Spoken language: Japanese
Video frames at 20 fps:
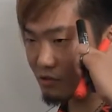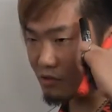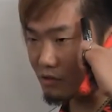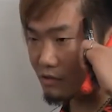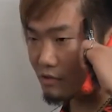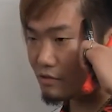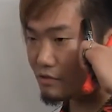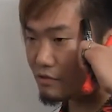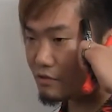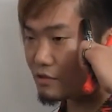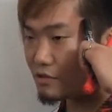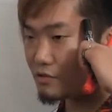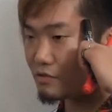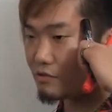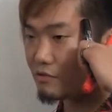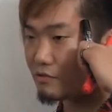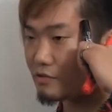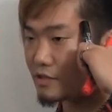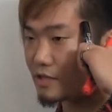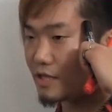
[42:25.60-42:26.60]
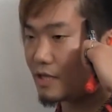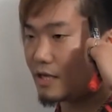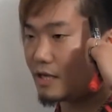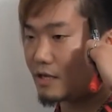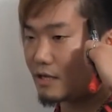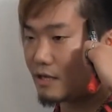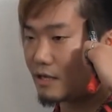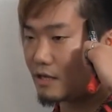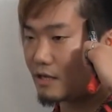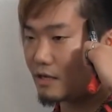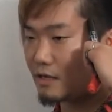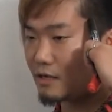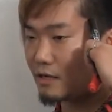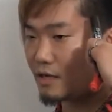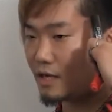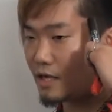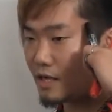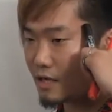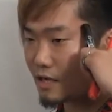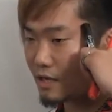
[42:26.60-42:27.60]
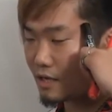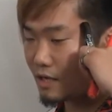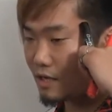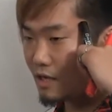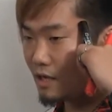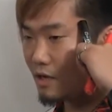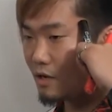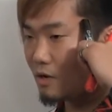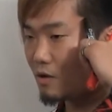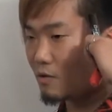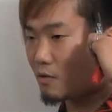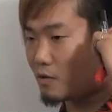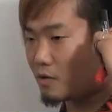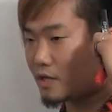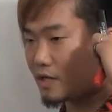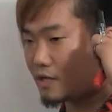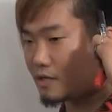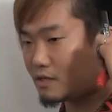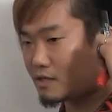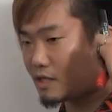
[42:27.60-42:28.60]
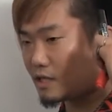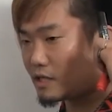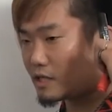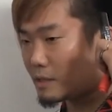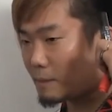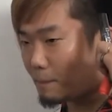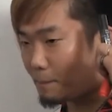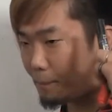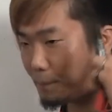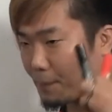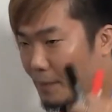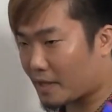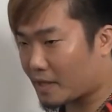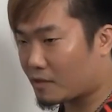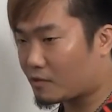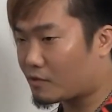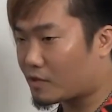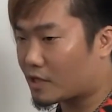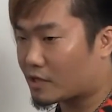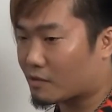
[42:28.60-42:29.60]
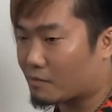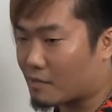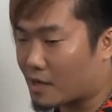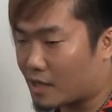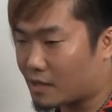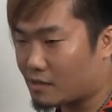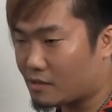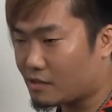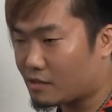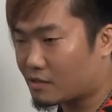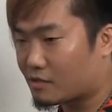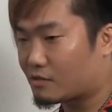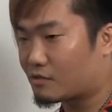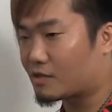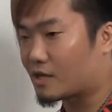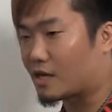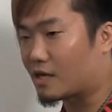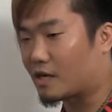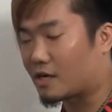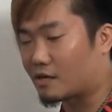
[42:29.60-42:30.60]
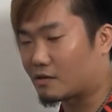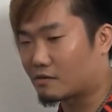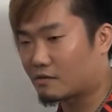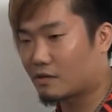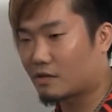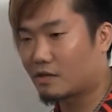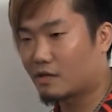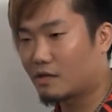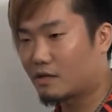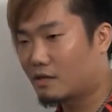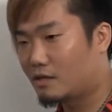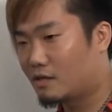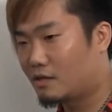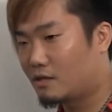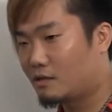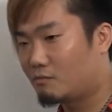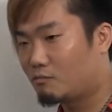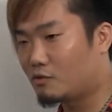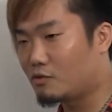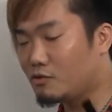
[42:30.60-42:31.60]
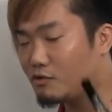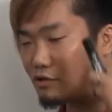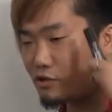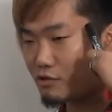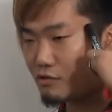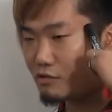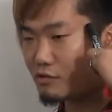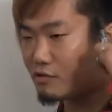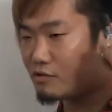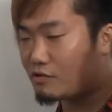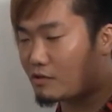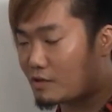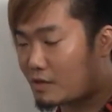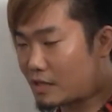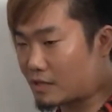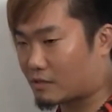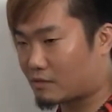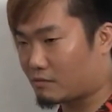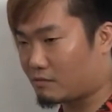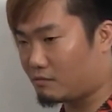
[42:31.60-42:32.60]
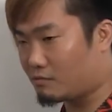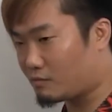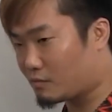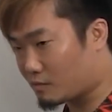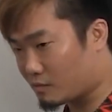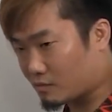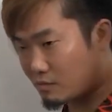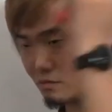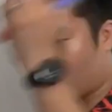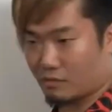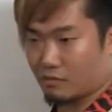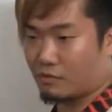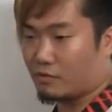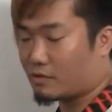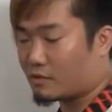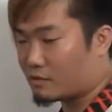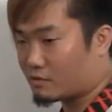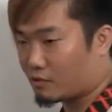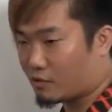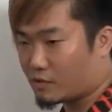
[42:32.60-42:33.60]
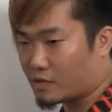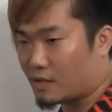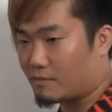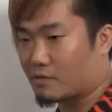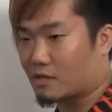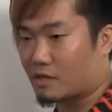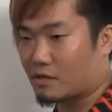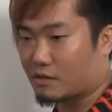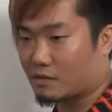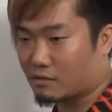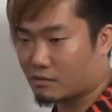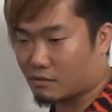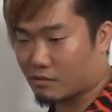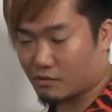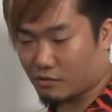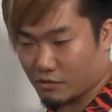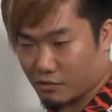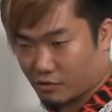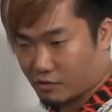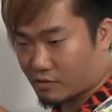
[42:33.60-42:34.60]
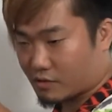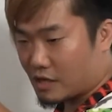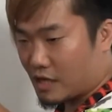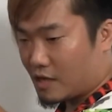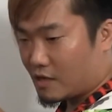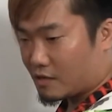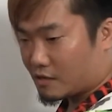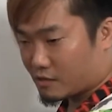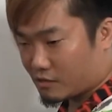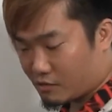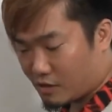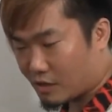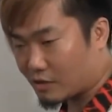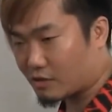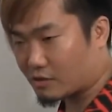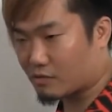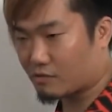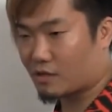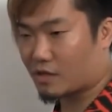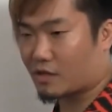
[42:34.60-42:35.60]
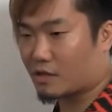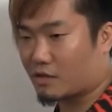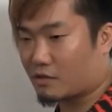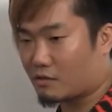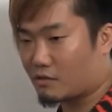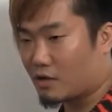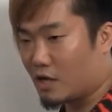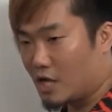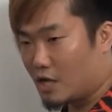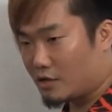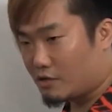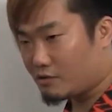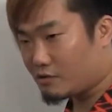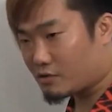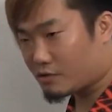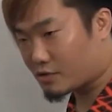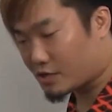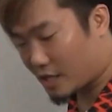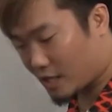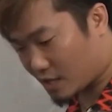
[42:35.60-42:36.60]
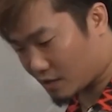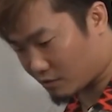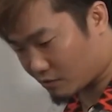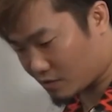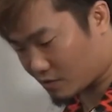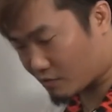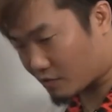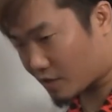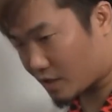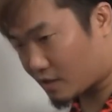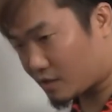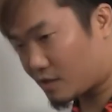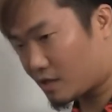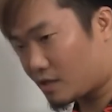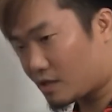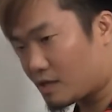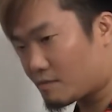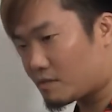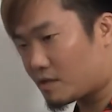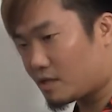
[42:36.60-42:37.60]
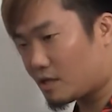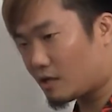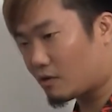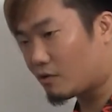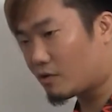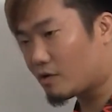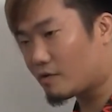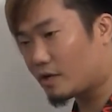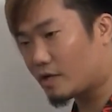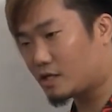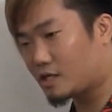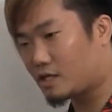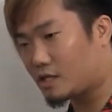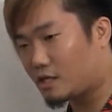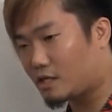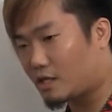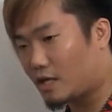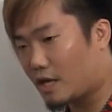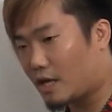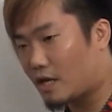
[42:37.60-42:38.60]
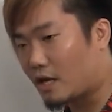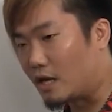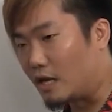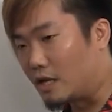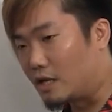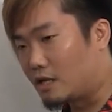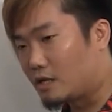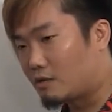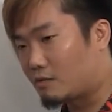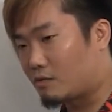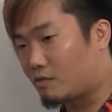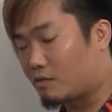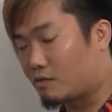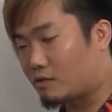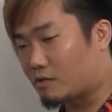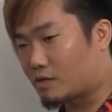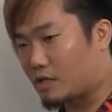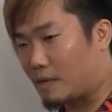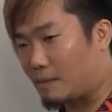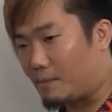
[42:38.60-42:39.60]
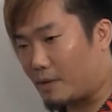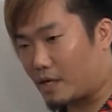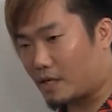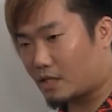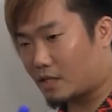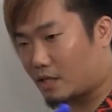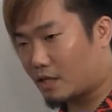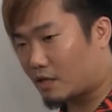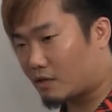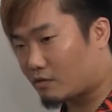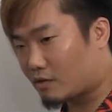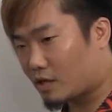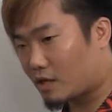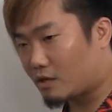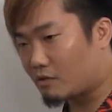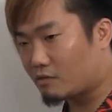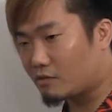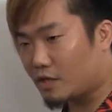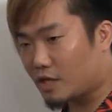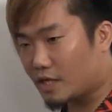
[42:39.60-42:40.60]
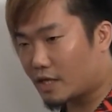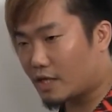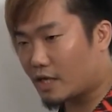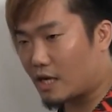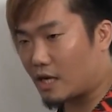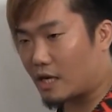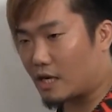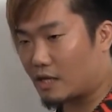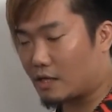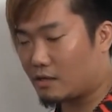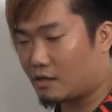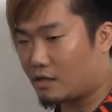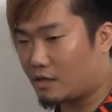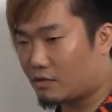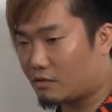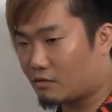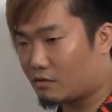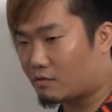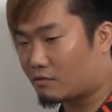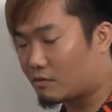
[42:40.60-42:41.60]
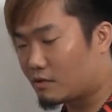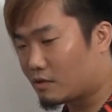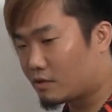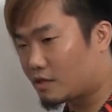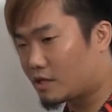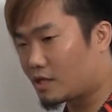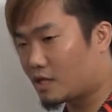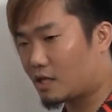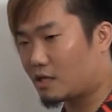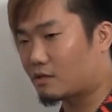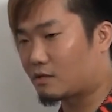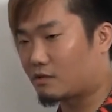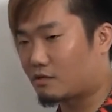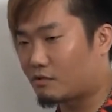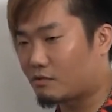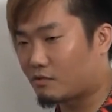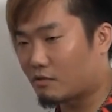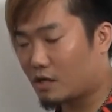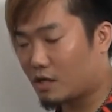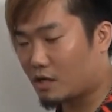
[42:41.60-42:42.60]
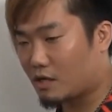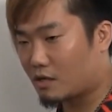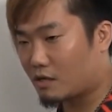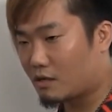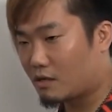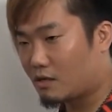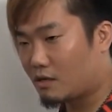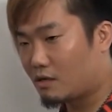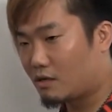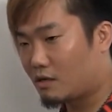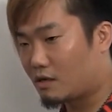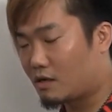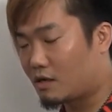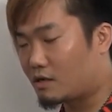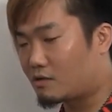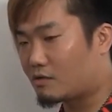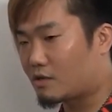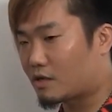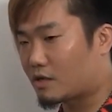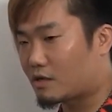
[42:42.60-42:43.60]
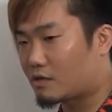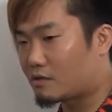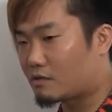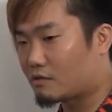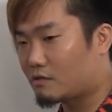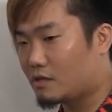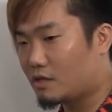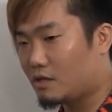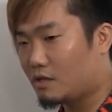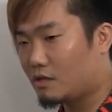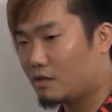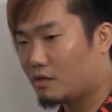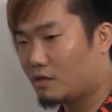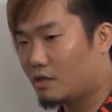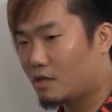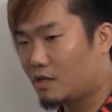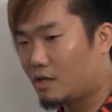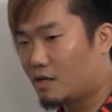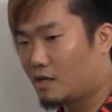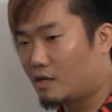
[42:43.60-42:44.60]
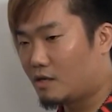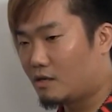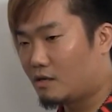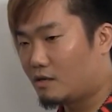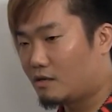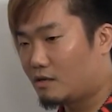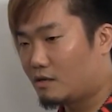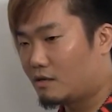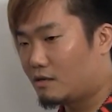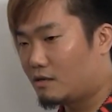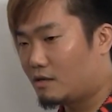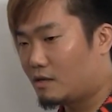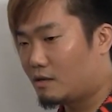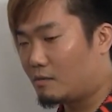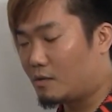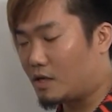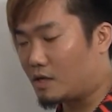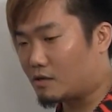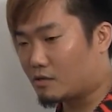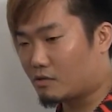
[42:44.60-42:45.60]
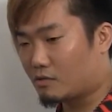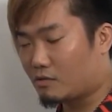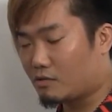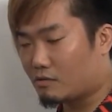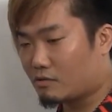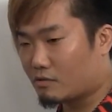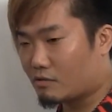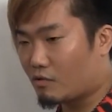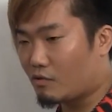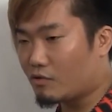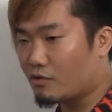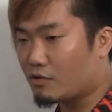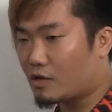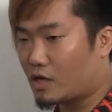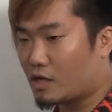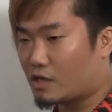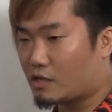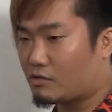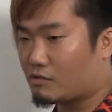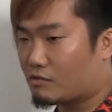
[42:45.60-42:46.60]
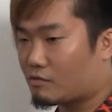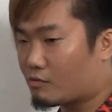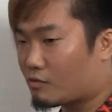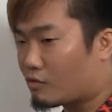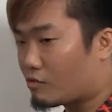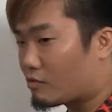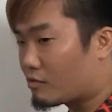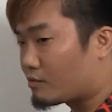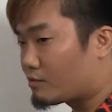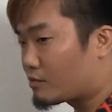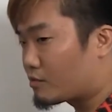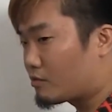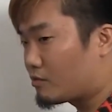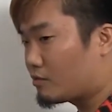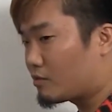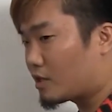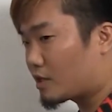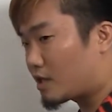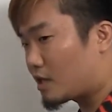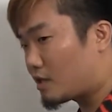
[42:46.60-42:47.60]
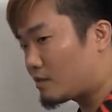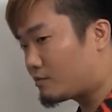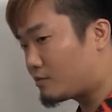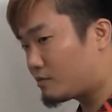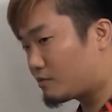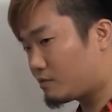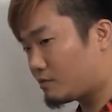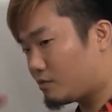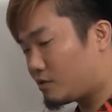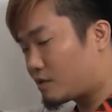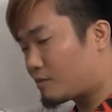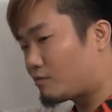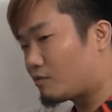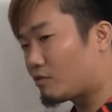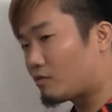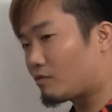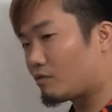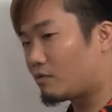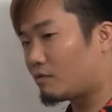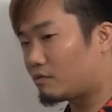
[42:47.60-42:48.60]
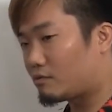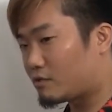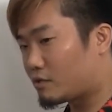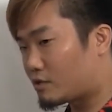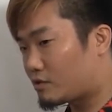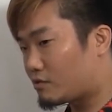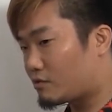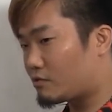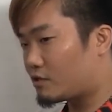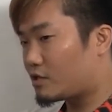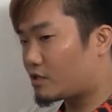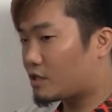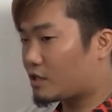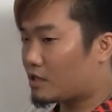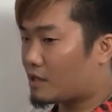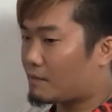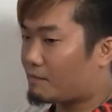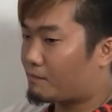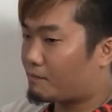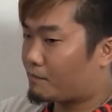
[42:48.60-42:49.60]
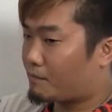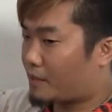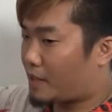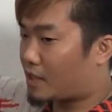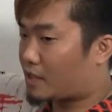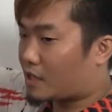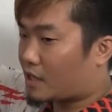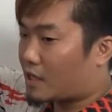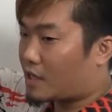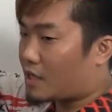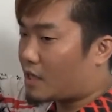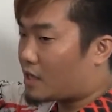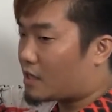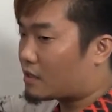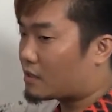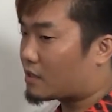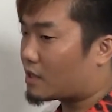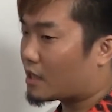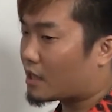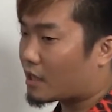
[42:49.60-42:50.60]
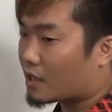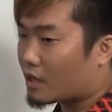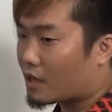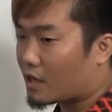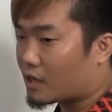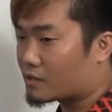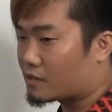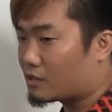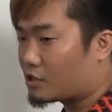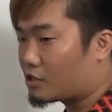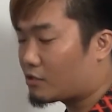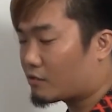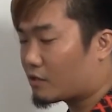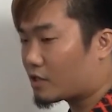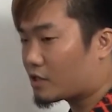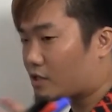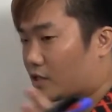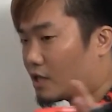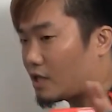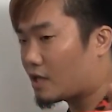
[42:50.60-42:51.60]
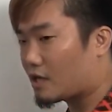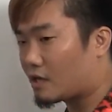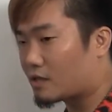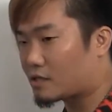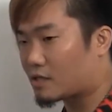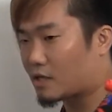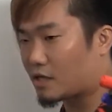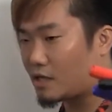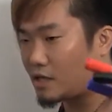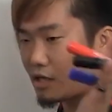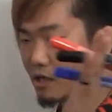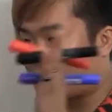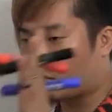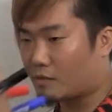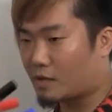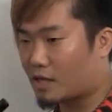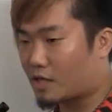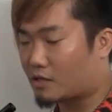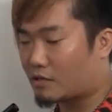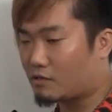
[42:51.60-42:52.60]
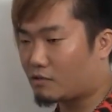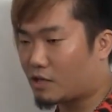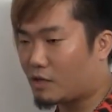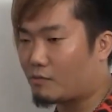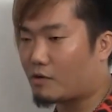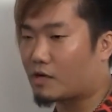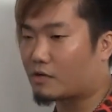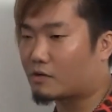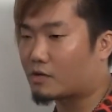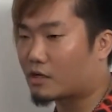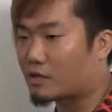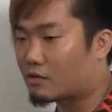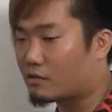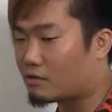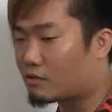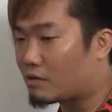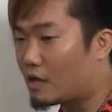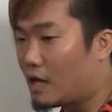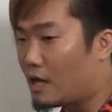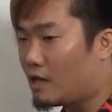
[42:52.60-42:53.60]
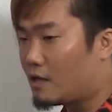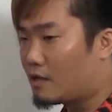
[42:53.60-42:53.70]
優勝したらお客さんいっぱい来ないとまずいっていう考えなんですよ、もう優勝するのは当然みたいな優勝するのはそうなんだけど優勝した後にお客さんがみんなお祝いしに来てこうシャンパンが出たりとか売り上げが上がんないといかんっていうのがあるわけなんですよね。まあ、その、こういう話をもうぶっこ抜けて、ぶっこ抜いても、実力実績でバーンと跳ね上がって、アスリート化して、酒なんか飲まないっていう手もあるんだけど、